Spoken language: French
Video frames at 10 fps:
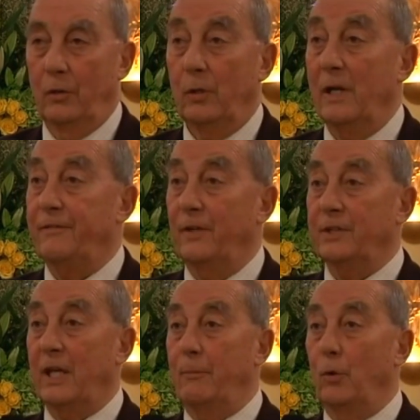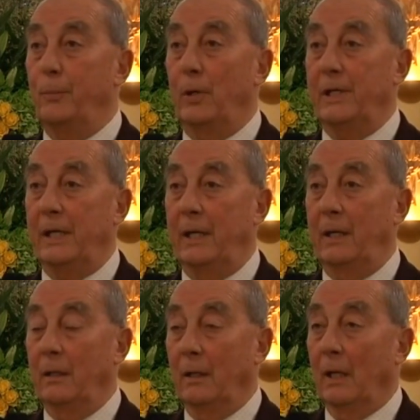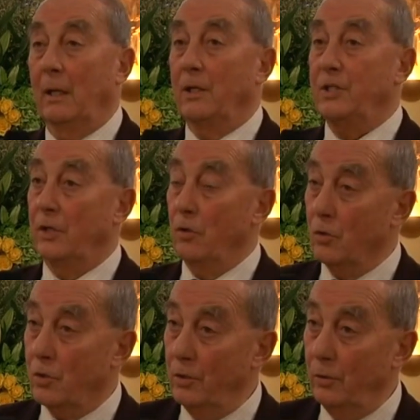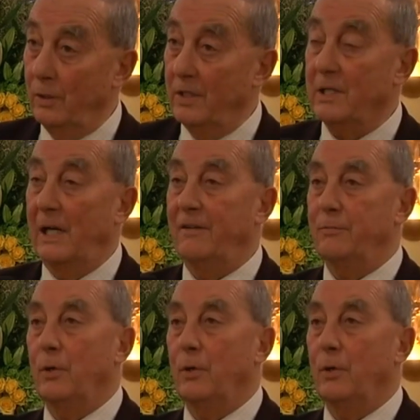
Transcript: de l'infanterie à Montpellier. J'ai donc connu des élèves